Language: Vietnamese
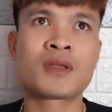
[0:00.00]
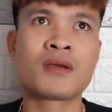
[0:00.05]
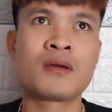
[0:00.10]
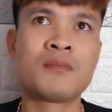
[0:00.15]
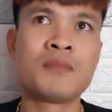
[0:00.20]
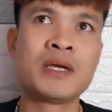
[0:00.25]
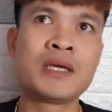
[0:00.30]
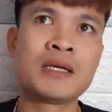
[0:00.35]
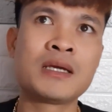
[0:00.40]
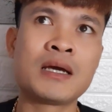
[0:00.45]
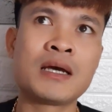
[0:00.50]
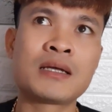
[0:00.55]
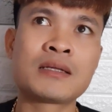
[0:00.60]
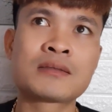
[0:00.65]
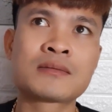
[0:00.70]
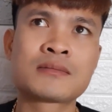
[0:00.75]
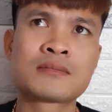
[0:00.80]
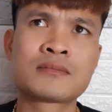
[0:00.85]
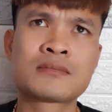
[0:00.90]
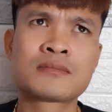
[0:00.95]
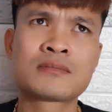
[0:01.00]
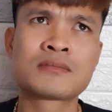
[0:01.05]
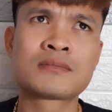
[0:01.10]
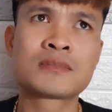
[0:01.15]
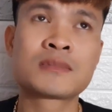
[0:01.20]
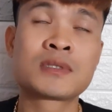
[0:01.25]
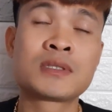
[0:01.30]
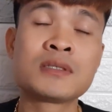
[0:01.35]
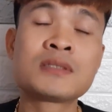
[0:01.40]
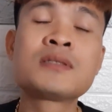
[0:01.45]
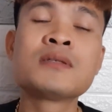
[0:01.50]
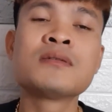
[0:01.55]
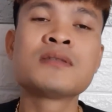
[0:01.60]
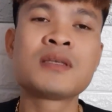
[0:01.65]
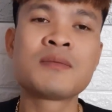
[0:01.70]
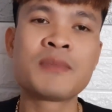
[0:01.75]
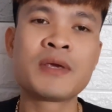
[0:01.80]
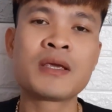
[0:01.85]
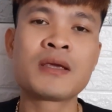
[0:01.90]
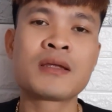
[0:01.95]
mình à, thực sự thì
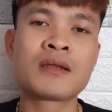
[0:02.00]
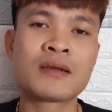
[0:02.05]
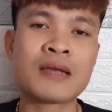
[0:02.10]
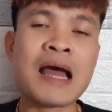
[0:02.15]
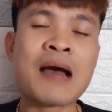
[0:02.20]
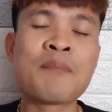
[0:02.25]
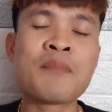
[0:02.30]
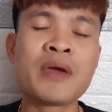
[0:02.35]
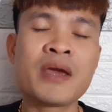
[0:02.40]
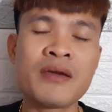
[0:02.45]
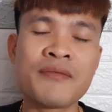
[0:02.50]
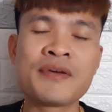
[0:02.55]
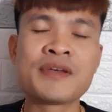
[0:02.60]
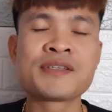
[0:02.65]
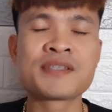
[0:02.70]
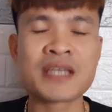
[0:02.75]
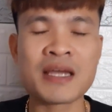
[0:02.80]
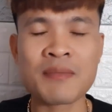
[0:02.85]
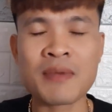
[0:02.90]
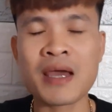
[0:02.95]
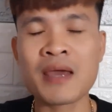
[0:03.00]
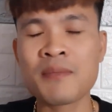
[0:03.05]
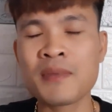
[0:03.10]
mình đam mê về xe máy,